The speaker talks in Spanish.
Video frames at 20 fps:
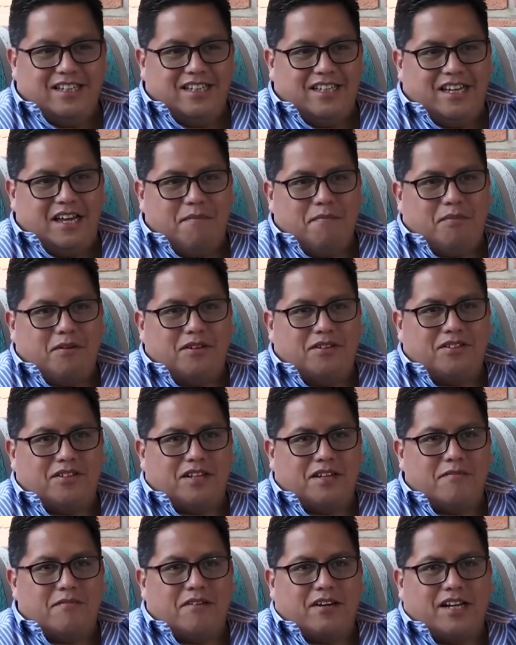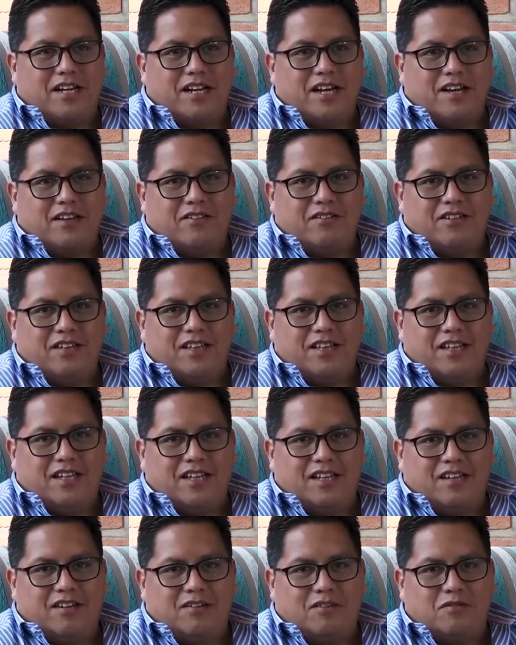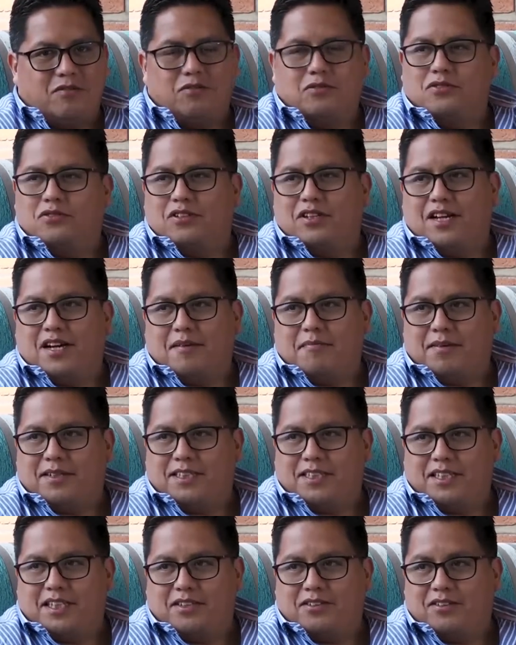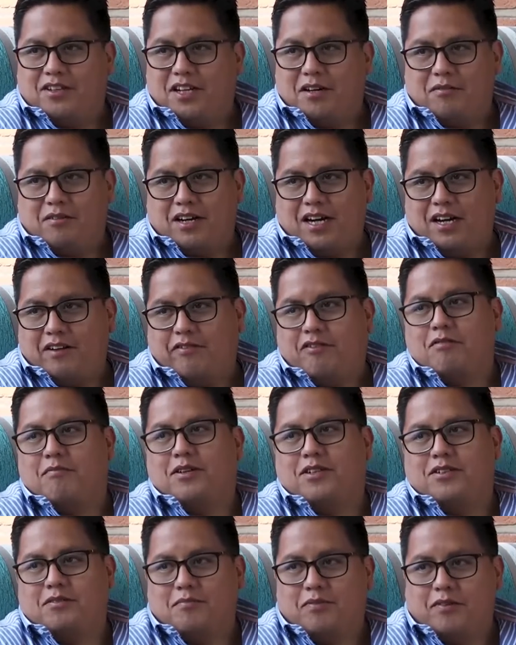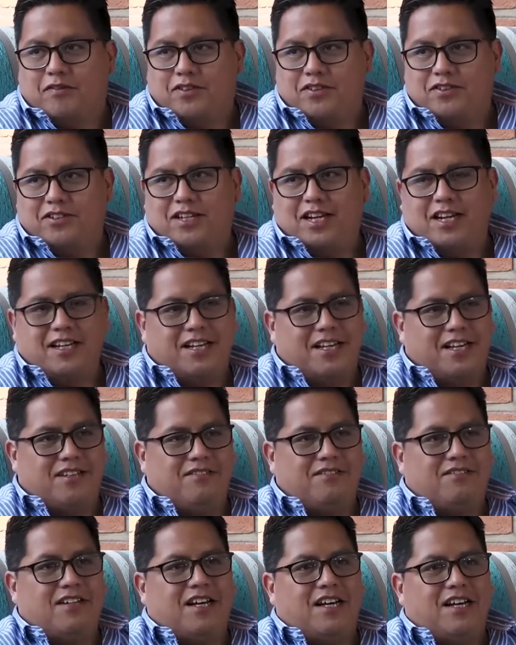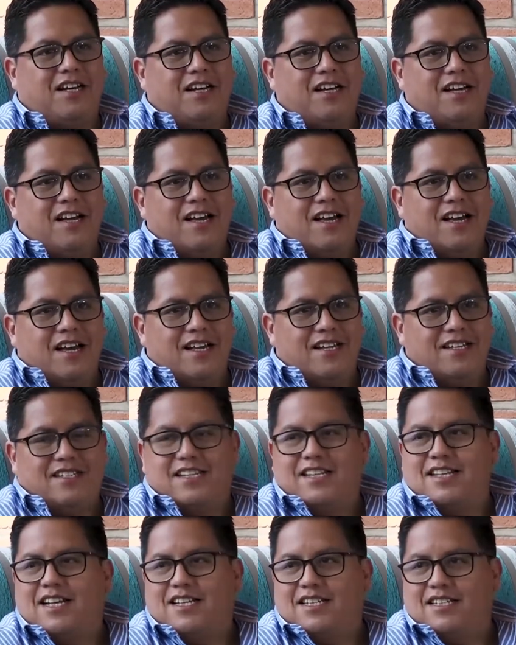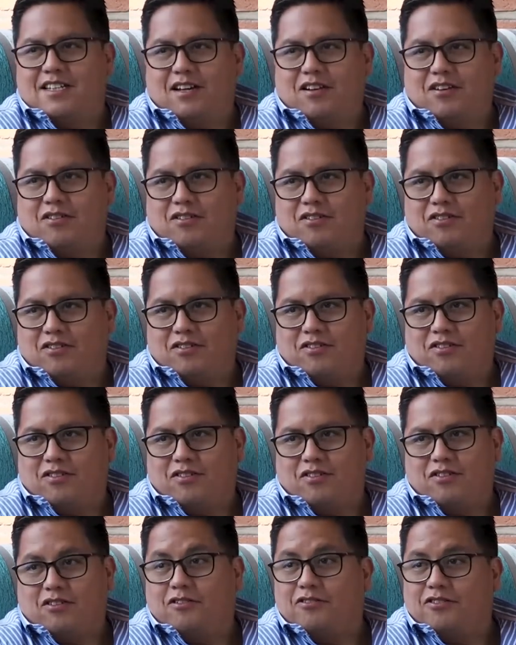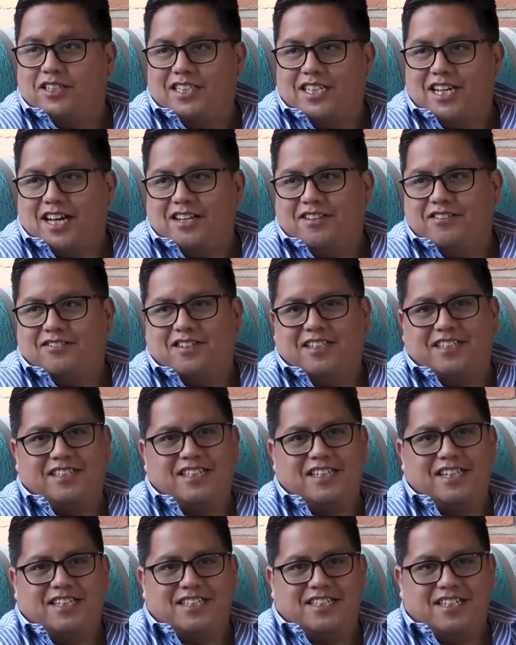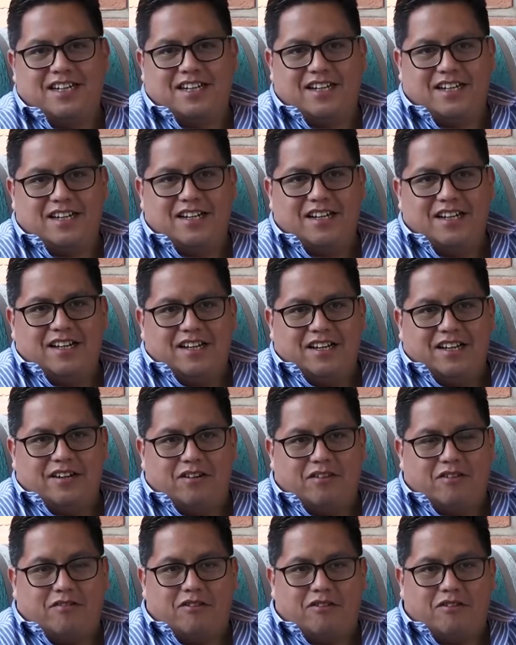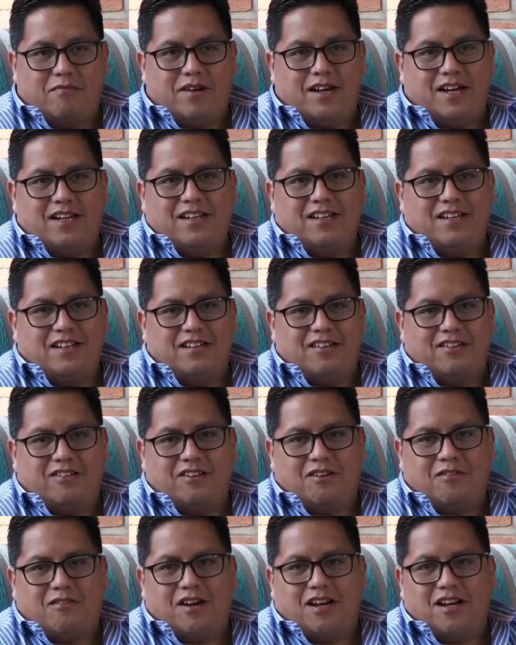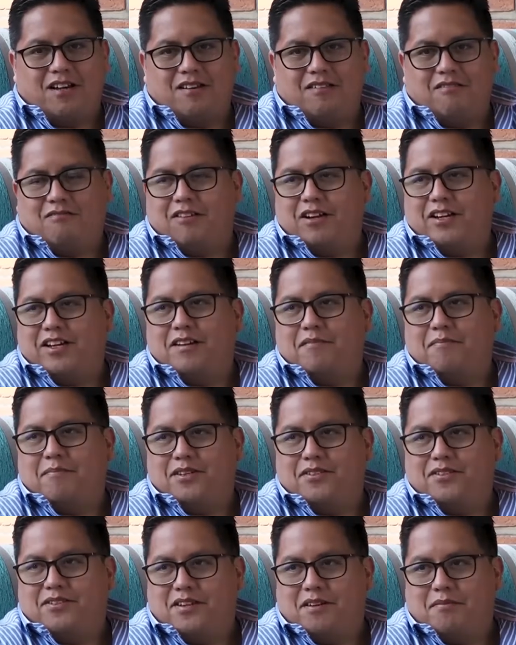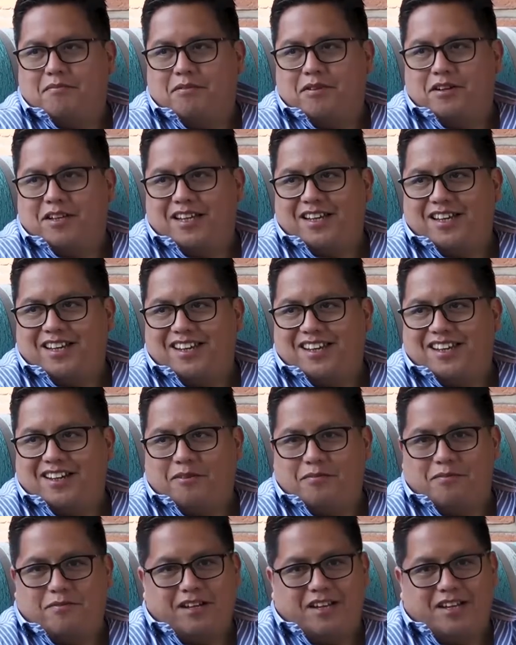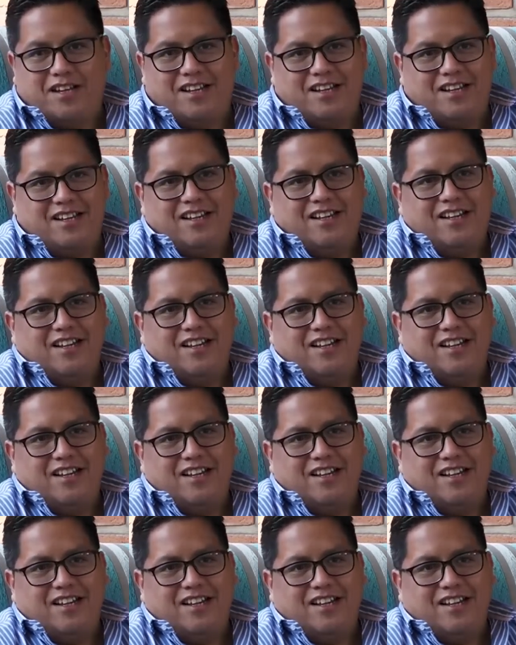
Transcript: Y es por eso que hemos creado este, los cursos de capacitación laboral y formación profesional, que es una enseñanza no, no oficial, es una enseñanza no formal, donde cual, cualquier persona puede obtener,